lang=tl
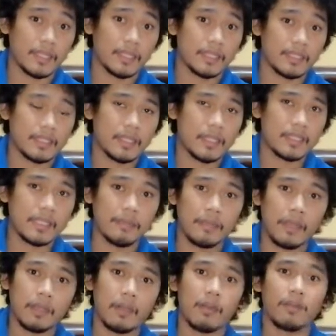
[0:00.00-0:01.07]
Kasi, kasi
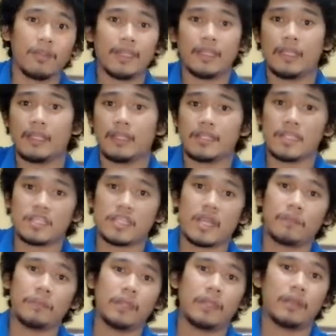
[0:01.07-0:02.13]
meron ako nakita sa
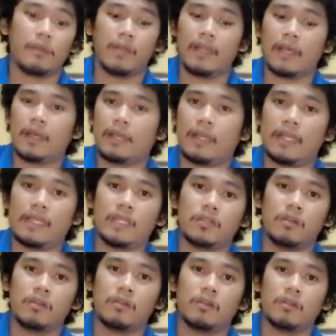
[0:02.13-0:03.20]
Shopee na walang
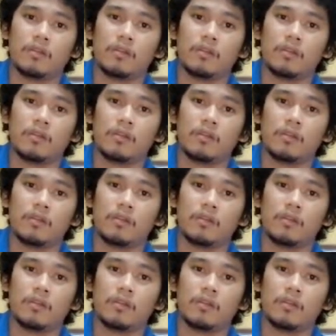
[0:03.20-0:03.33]
ganito.